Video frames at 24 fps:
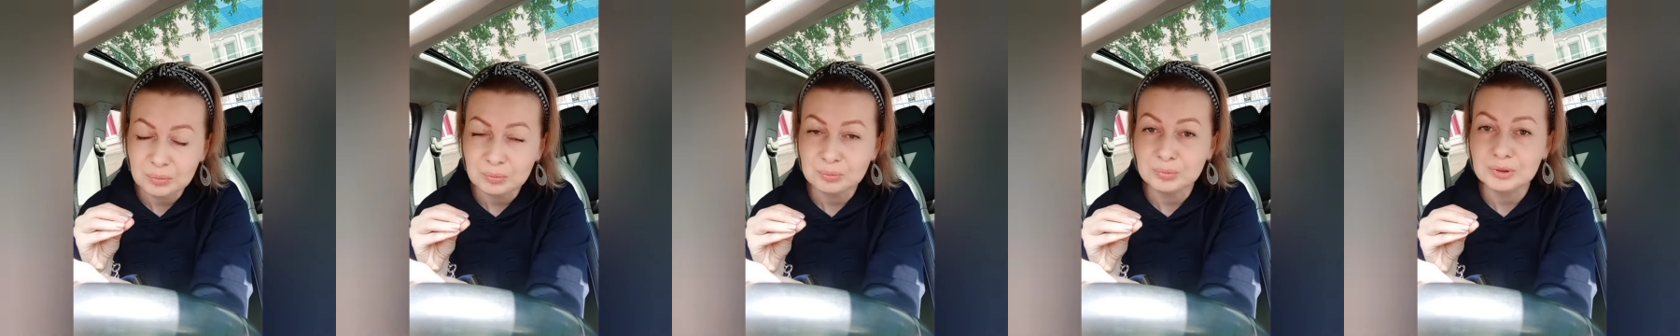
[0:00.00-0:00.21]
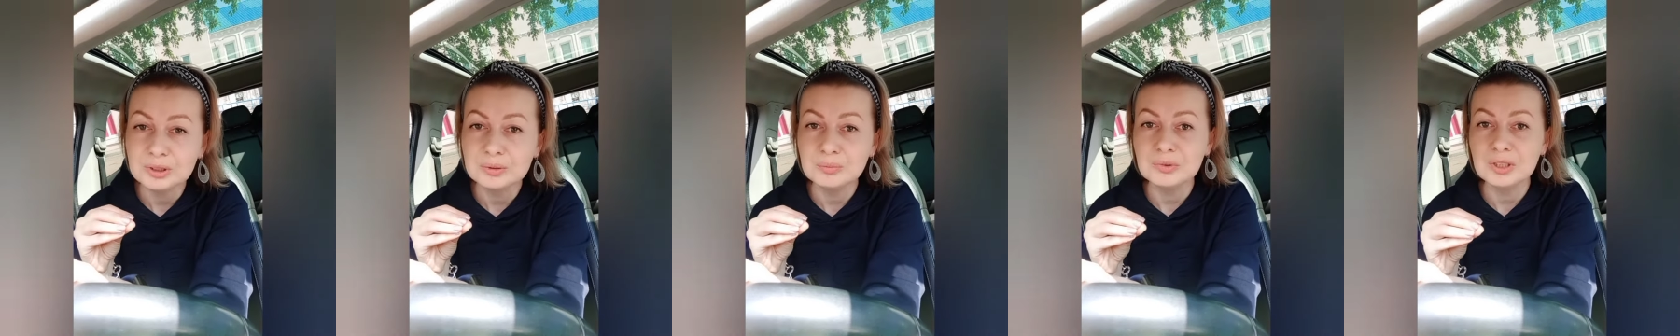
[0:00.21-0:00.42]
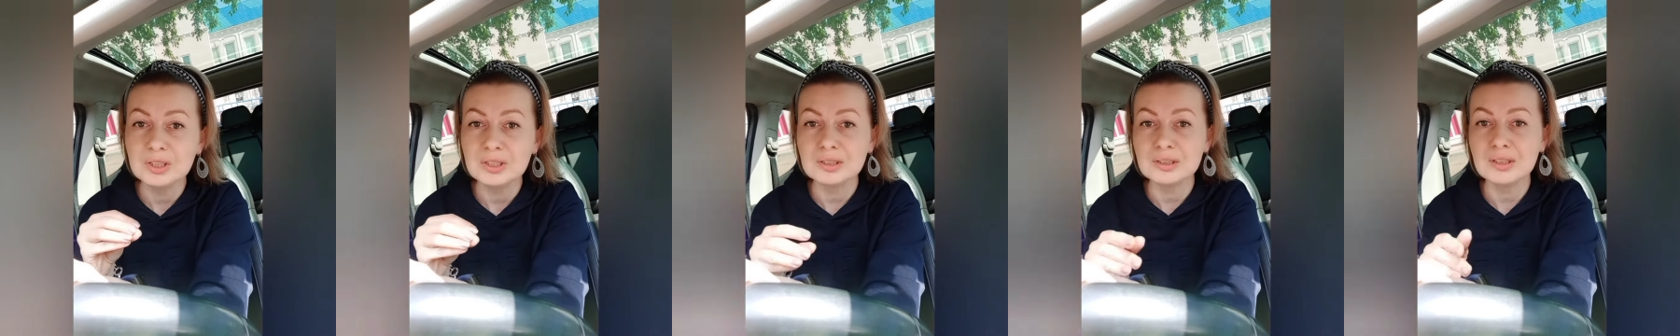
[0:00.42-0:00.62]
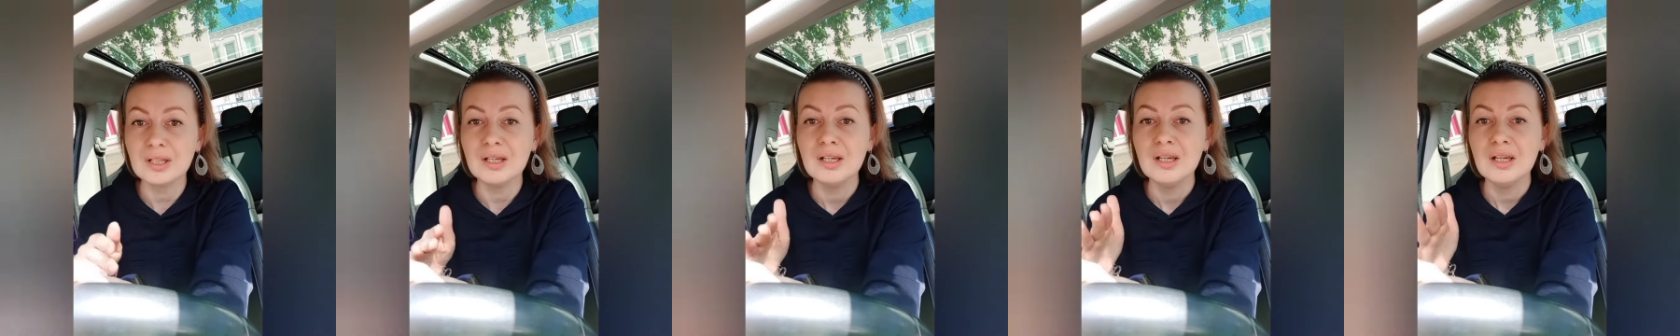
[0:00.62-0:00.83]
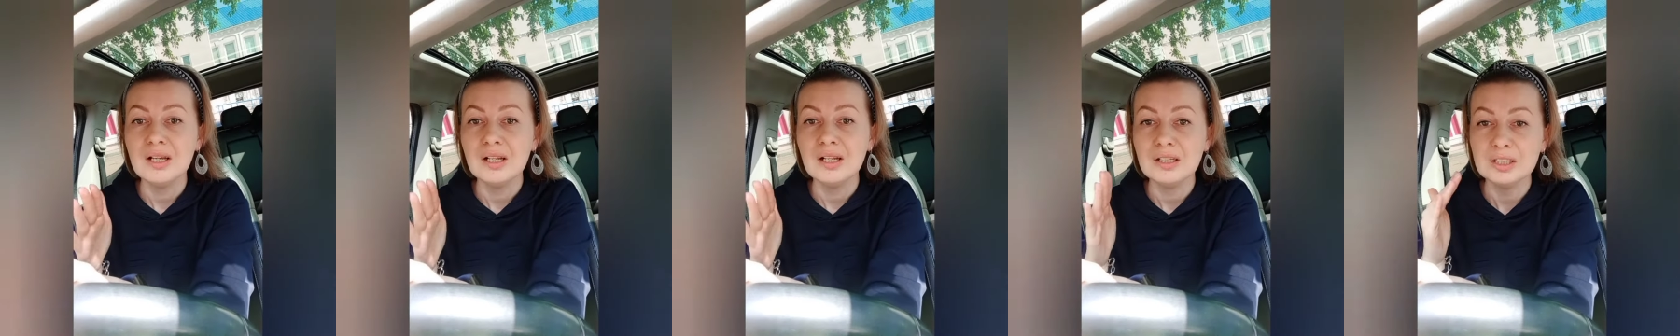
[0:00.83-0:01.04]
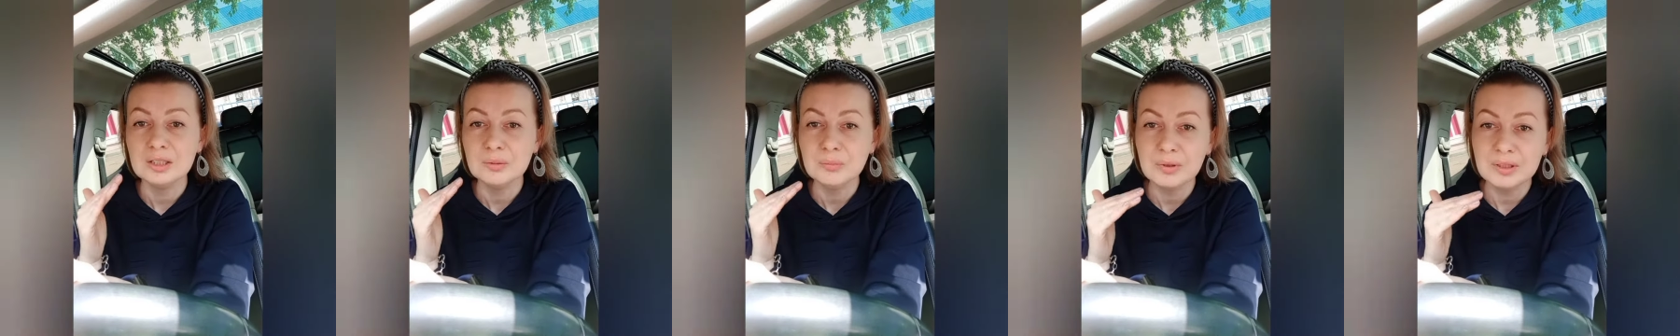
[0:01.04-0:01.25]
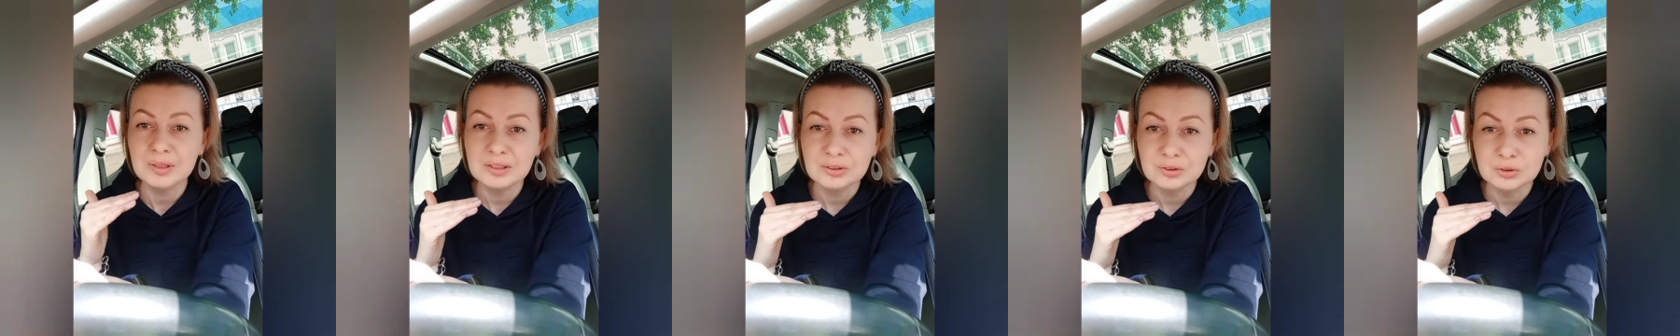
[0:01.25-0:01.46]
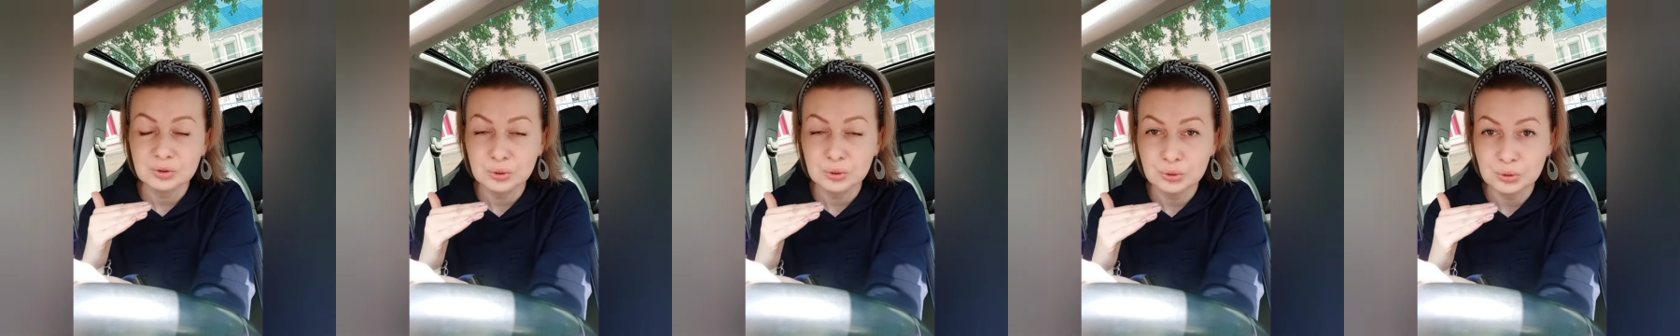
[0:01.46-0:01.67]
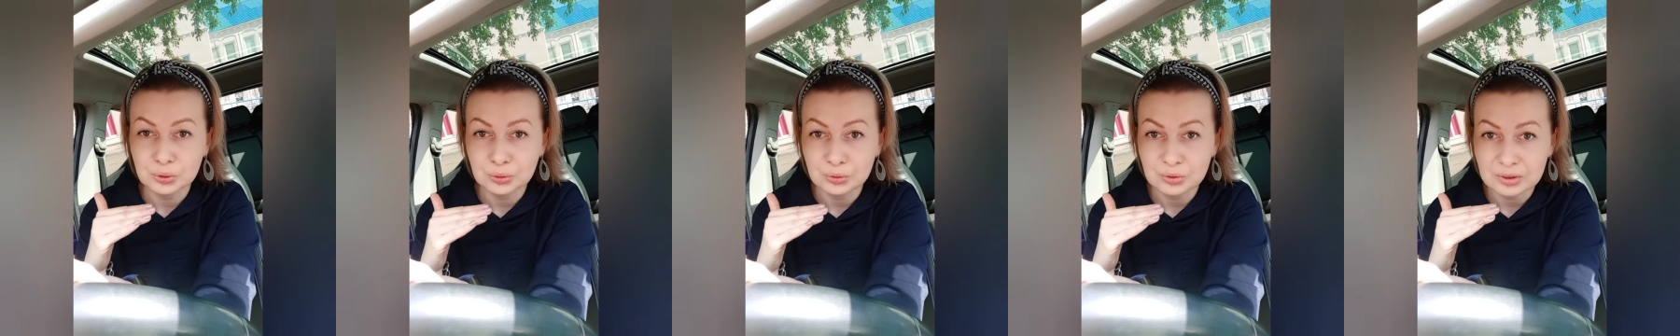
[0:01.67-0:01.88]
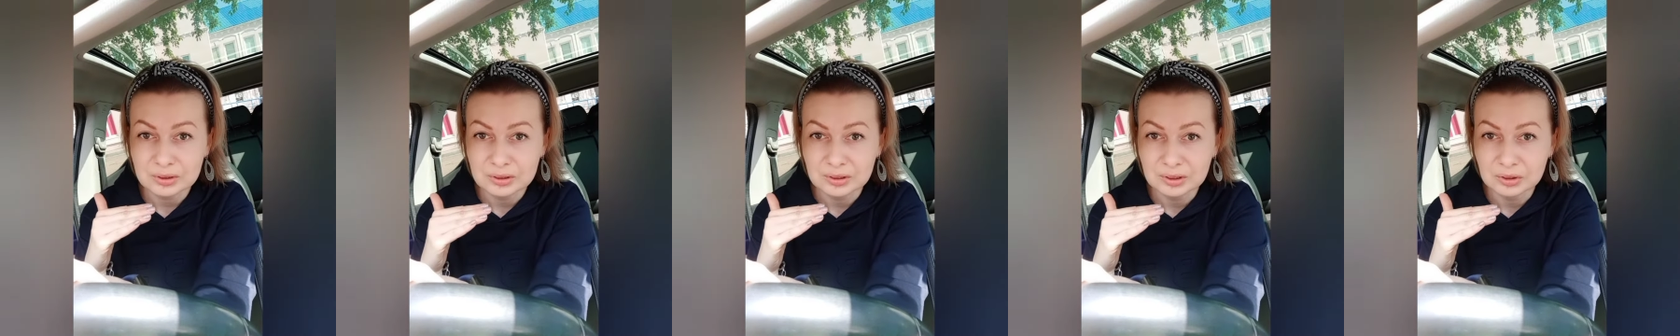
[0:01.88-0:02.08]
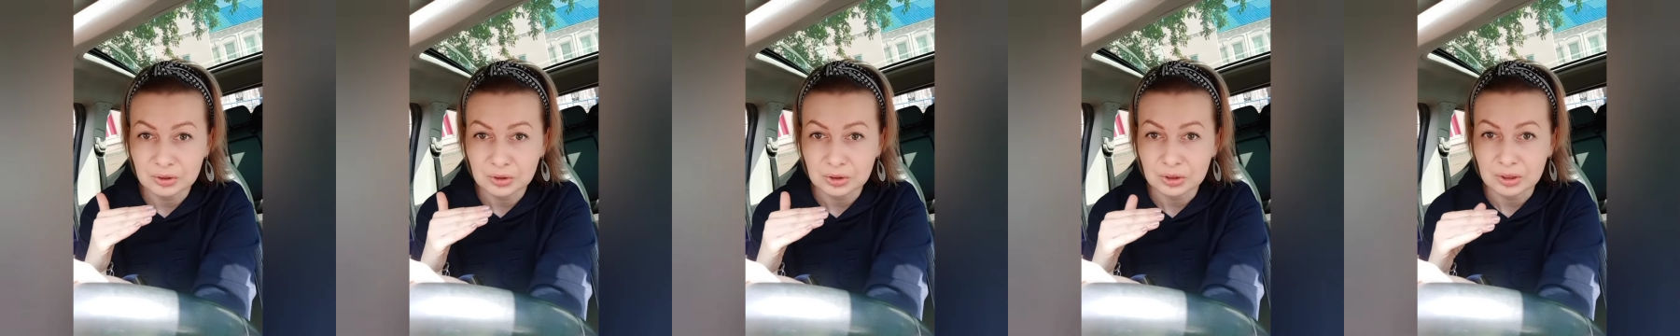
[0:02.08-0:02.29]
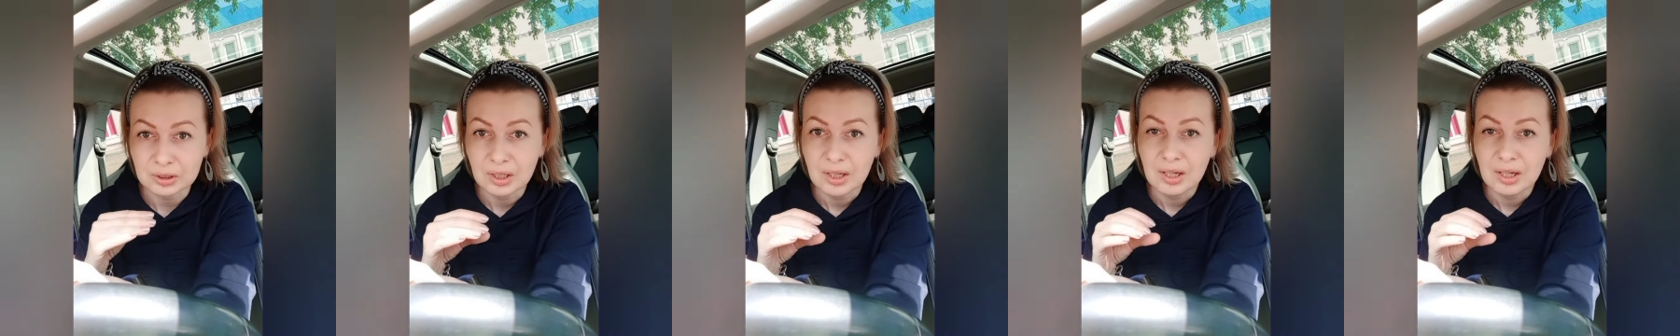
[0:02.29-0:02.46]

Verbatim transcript: примерно, либо чуть-чуть ниже.